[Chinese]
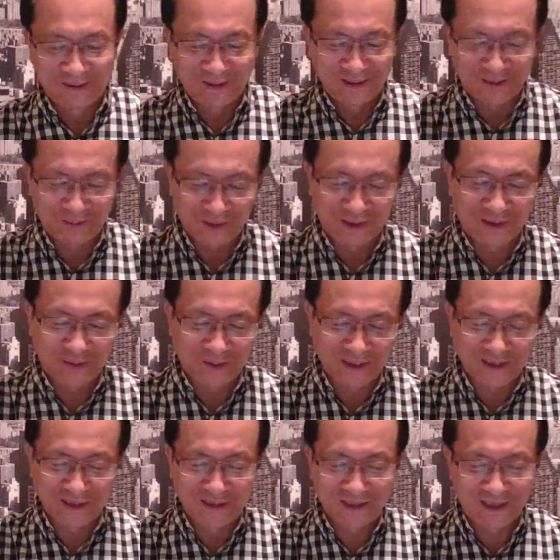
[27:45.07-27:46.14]
那么我
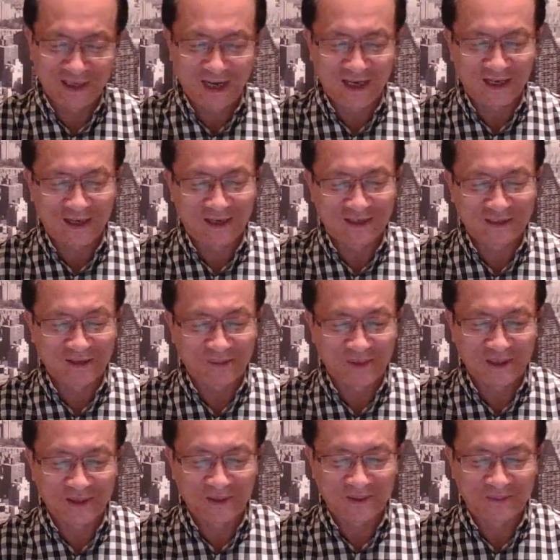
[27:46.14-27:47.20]
仔细看了啊这个
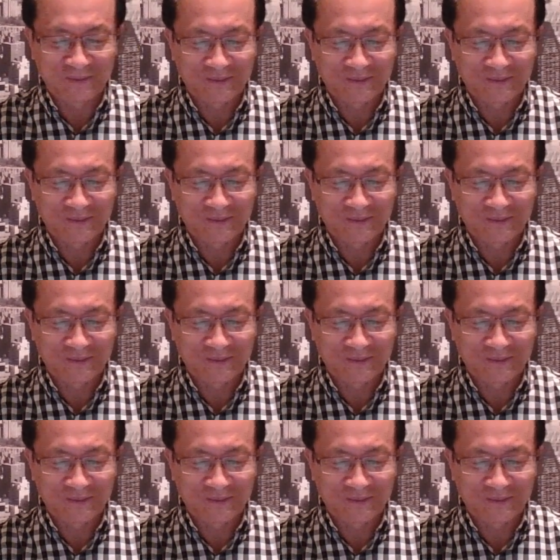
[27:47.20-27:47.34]
报道。